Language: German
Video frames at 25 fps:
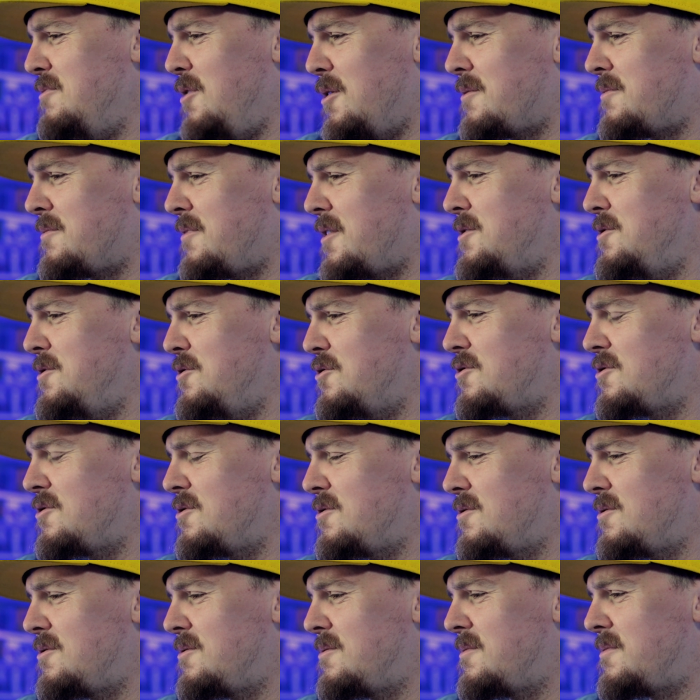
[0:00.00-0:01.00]
ja, fand ich,
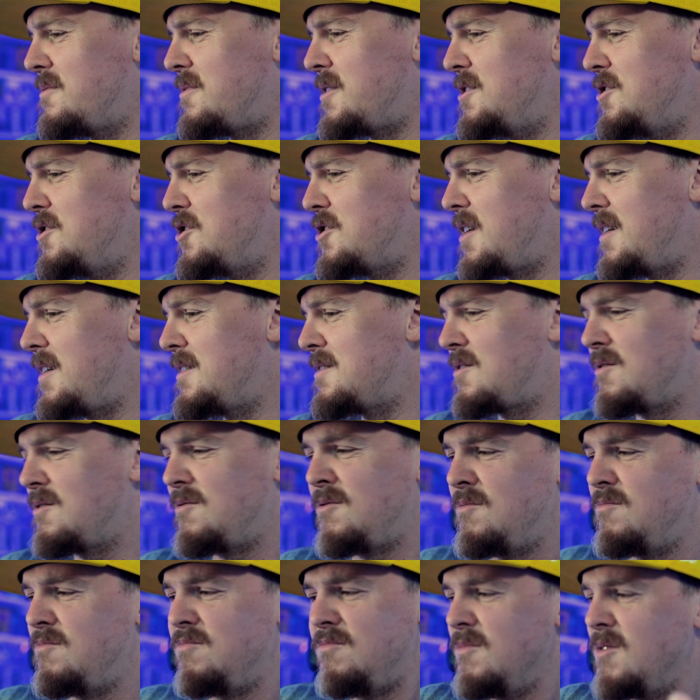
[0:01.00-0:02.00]
äh, fand ich nice. Äh,